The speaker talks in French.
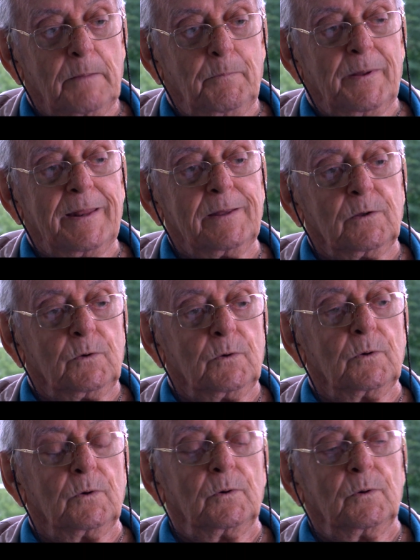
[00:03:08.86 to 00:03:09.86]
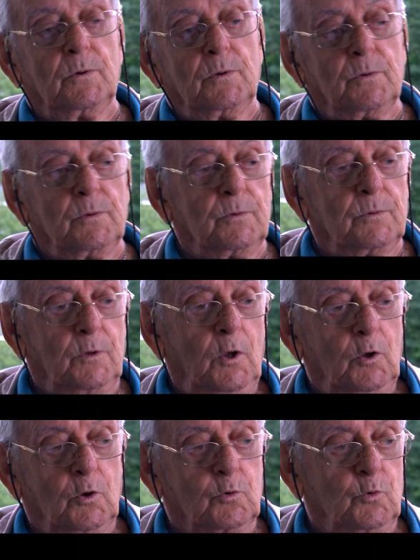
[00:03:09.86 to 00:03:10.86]
après que euh,
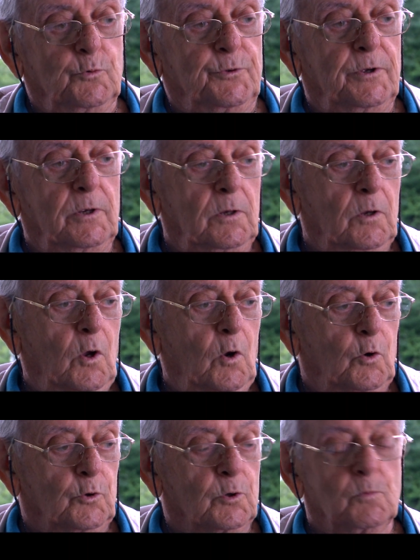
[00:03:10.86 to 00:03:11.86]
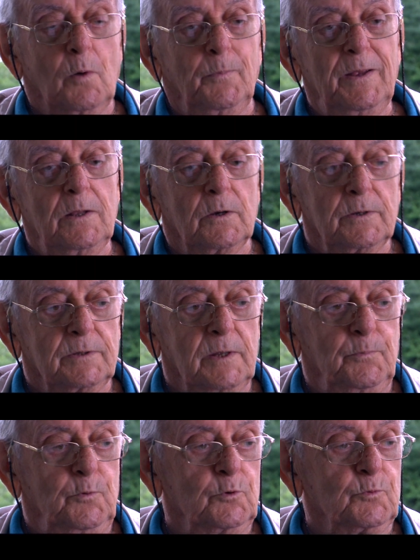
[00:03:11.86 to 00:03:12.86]
le côté automobile a été
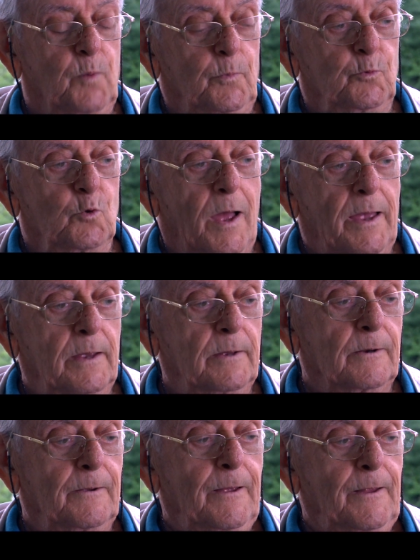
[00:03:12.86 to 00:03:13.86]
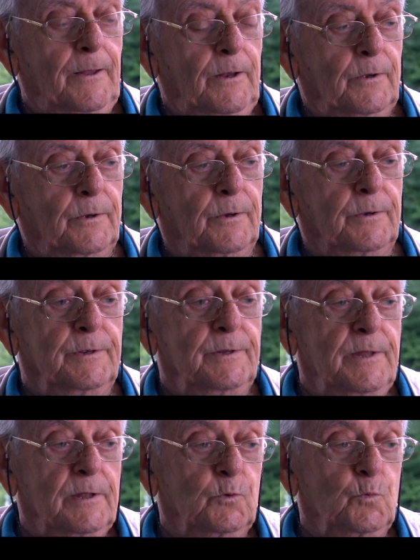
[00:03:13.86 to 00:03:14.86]
plus populaire, ils euh, il
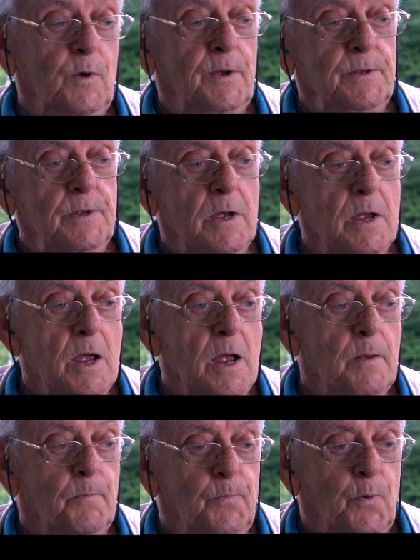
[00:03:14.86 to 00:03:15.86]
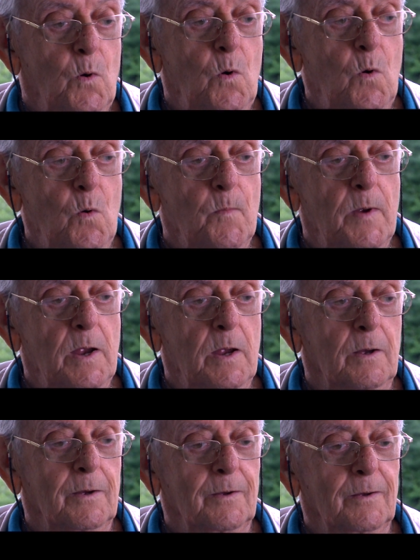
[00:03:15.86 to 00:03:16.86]
nettoyait un peu, mais
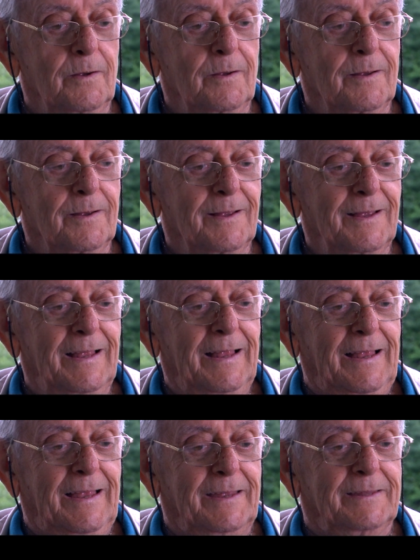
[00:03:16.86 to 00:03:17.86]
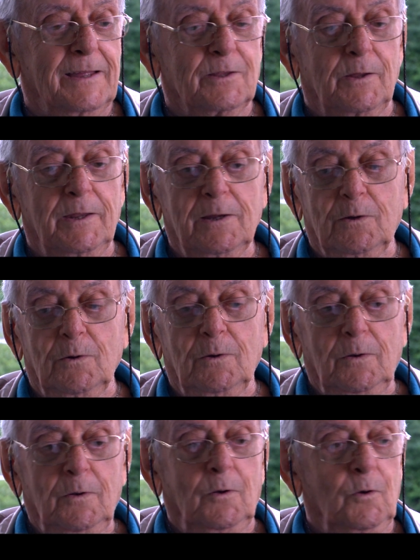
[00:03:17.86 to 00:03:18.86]
euh, étant donné
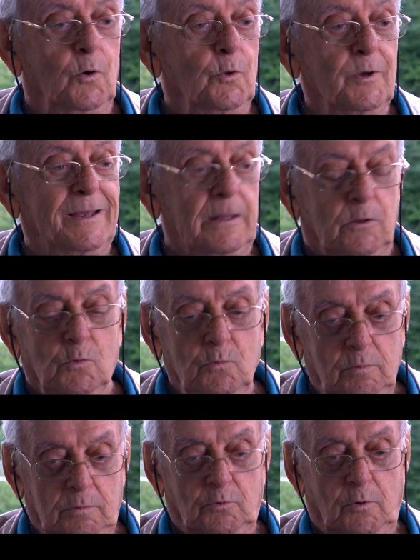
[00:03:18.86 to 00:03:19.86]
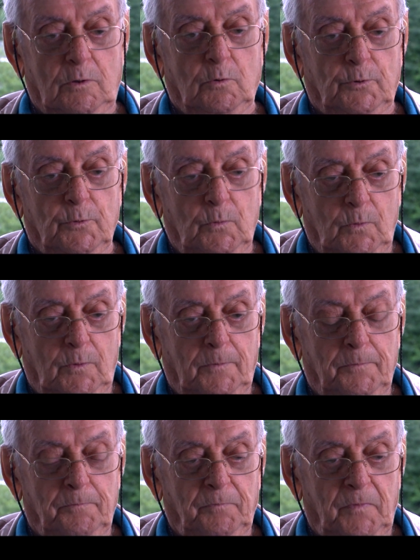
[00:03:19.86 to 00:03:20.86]
qu'on a quatre roues chez un auto,
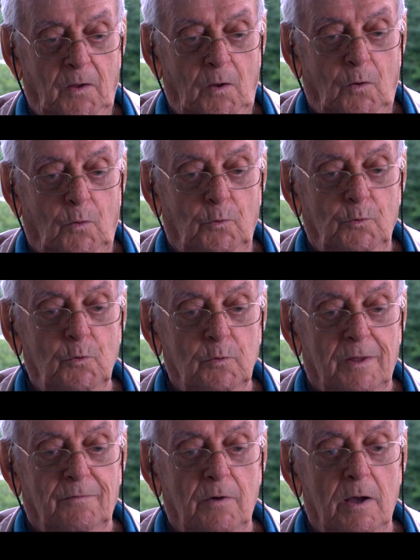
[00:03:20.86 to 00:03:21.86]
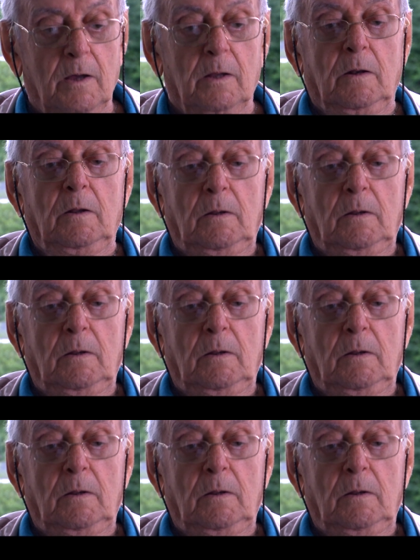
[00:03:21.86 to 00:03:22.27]
au lieu d'avoir